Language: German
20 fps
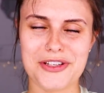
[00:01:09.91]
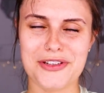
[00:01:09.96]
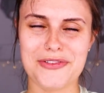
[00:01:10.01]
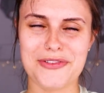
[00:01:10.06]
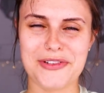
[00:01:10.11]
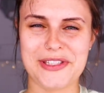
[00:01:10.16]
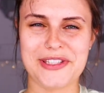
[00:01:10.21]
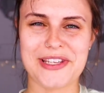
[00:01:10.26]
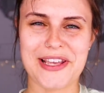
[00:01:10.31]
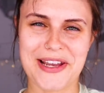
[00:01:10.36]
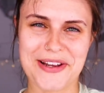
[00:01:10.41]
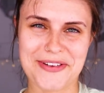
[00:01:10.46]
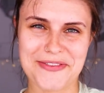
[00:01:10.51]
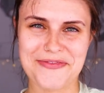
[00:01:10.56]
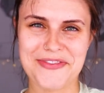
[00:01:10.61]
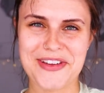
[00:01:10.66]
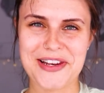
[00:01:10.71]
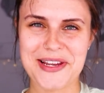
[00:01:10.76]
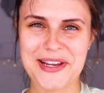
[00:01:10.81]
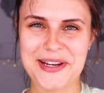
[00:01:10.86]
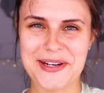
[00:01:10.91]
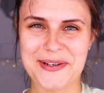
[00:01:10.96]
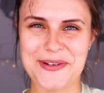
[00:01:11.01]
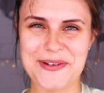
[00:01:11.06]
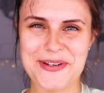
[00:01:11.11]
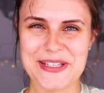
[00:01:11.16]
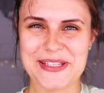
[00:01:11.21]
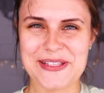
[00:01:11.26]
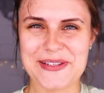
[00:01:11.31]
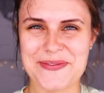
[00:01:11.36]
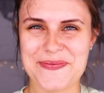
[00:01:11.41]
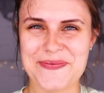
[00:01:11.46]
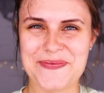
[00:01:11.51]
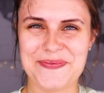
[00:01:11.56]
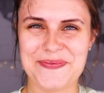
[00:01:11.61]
Ich würde sagen, wir legen los.